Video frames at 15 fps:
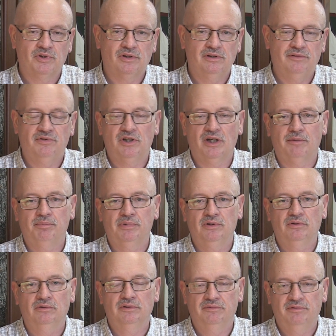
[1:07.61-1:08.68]
czyli w
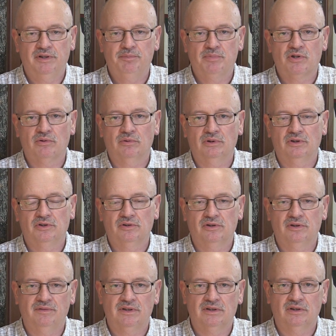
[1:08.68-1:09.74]
sierpniu i w lipcu
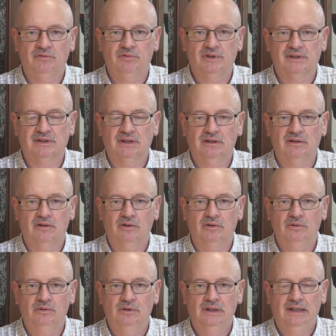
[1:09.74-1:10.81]
1920
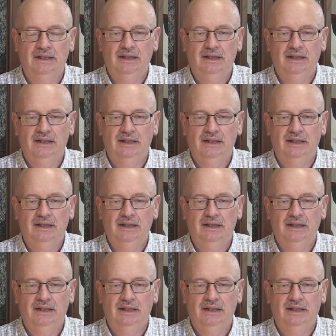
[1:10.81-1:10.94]
roku.